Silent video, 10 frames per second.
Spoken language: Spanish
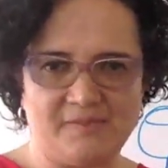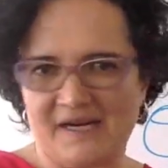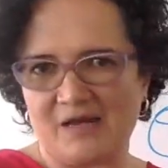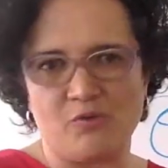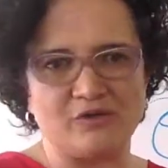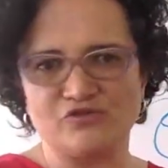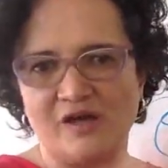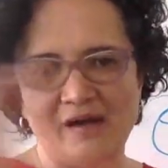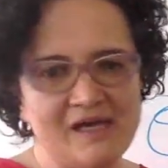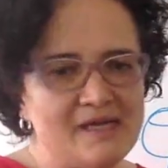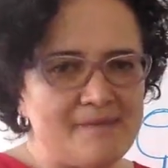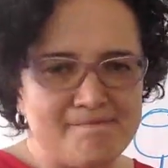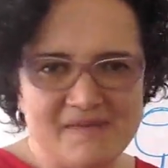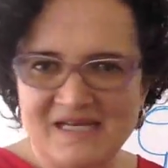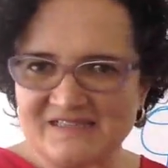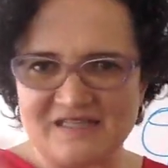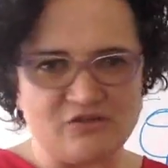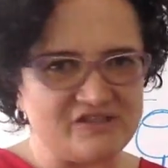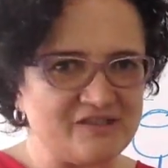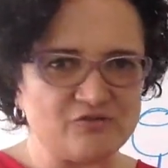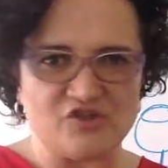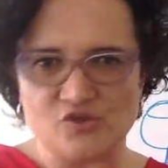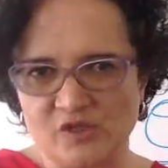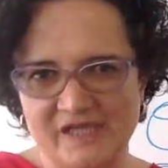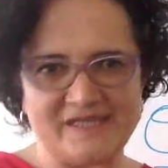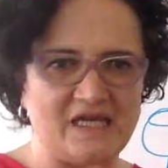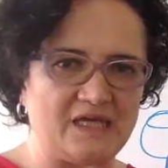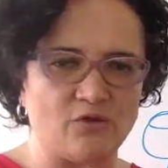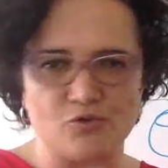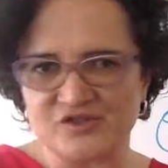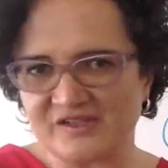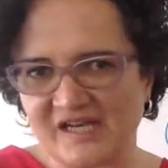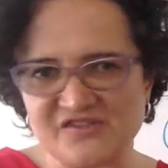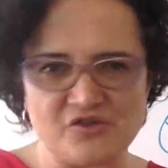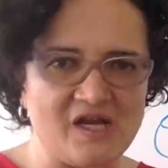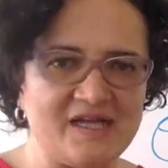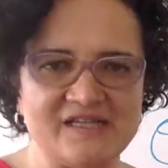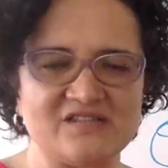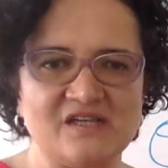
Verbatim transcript: para la cual usaba miles de cosas de autoayuda y de coaching tradicional y